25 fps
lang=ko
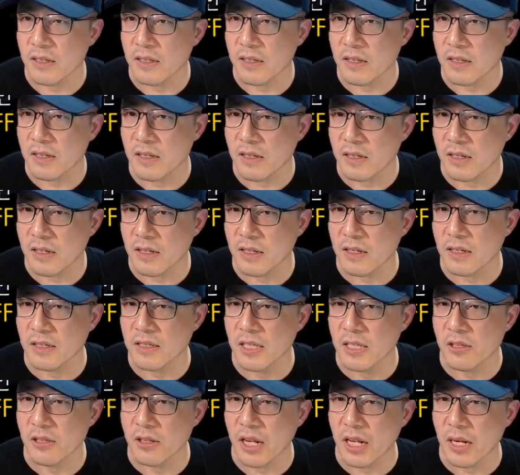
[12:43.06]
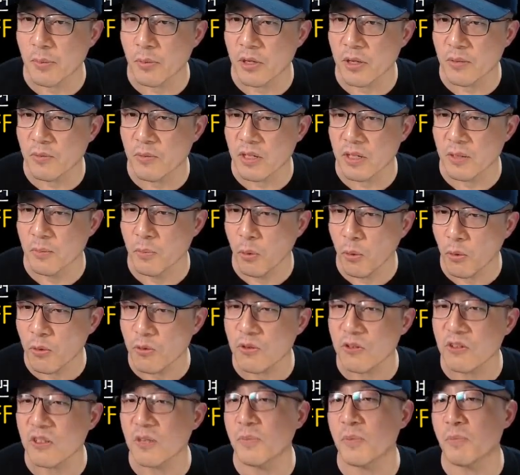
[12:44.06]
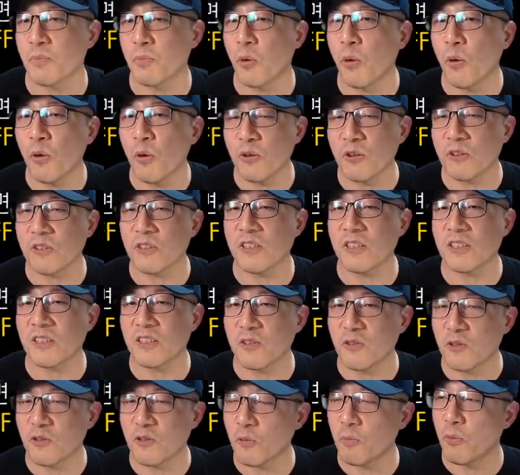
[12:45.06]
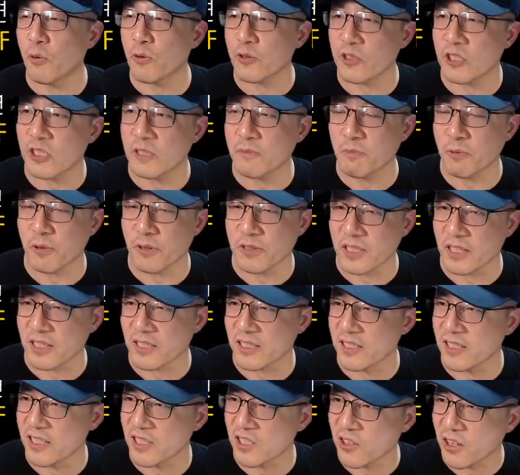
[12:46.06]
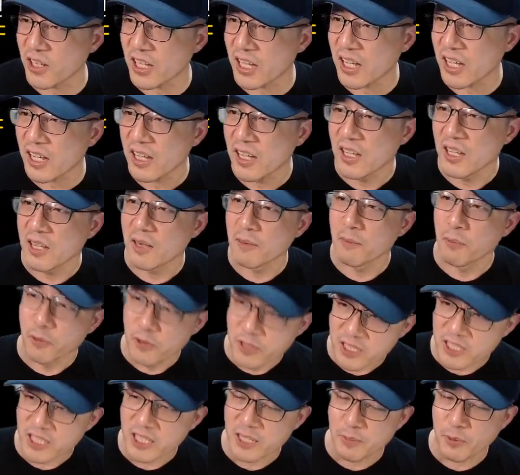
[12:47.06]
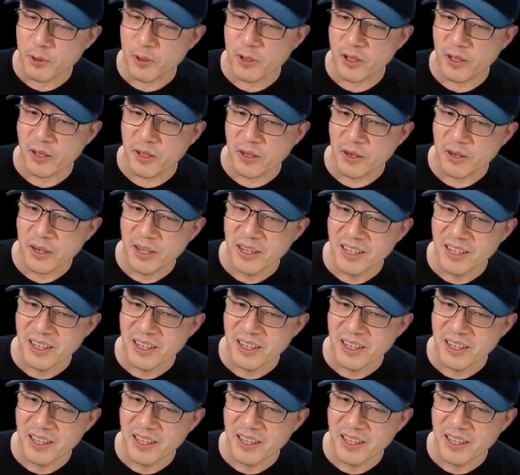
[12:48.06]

아, 제대로 알아보긴 들어 포그 끄 포그를 끄고 포스트 프로세싱일 거야 본질이 보여요